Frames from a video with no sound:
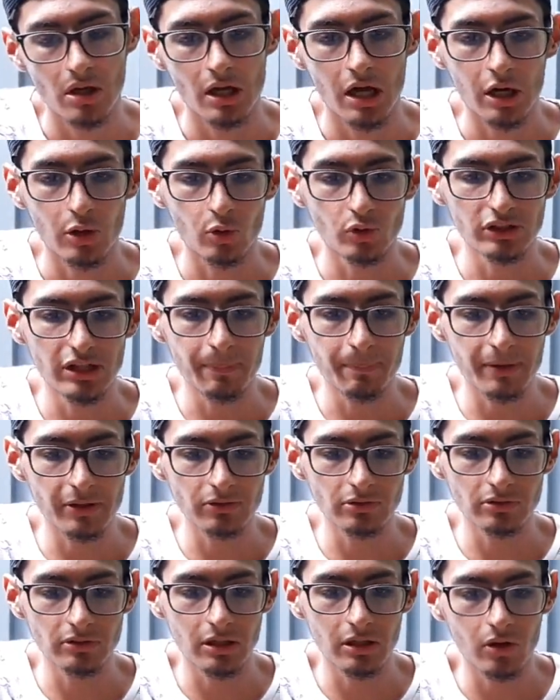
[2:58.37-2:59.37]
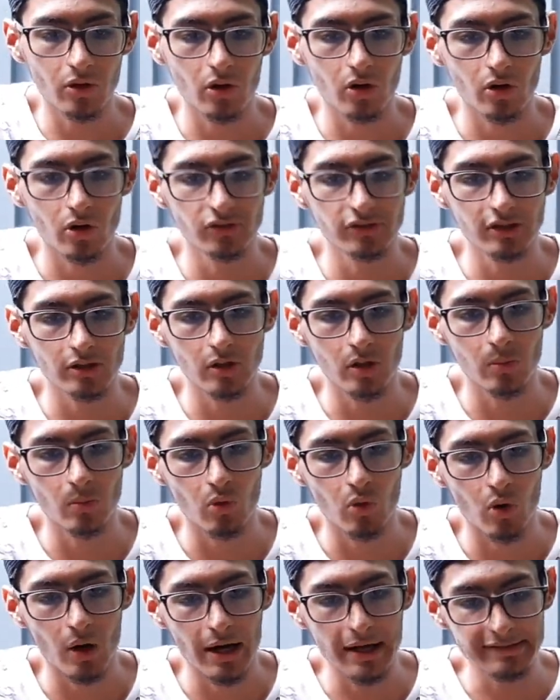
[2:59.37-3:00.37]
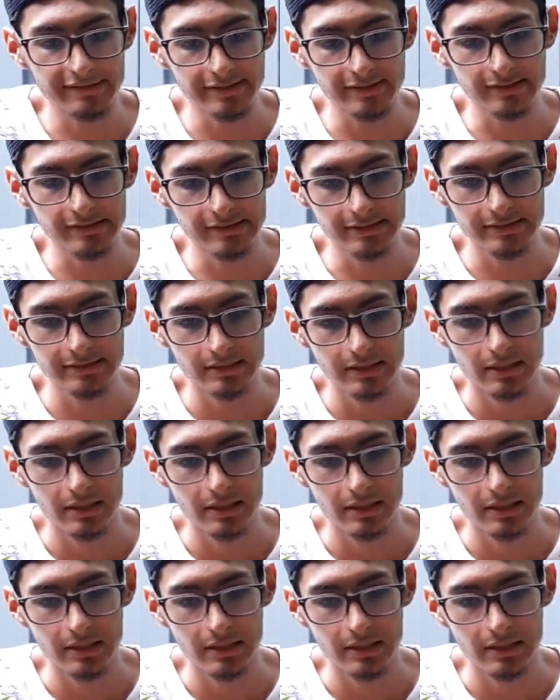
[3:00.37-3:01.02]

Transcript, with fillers: algunas personas lo conocen como oasis